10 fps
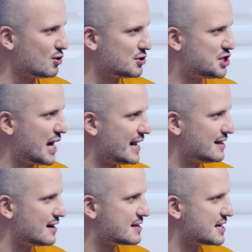то чай
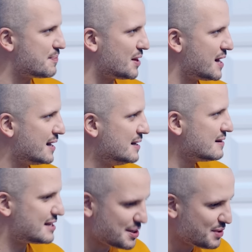она рассыпала.
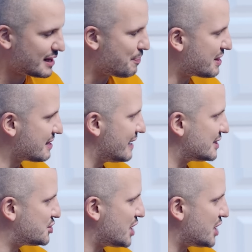Зачем ты это присылаешь в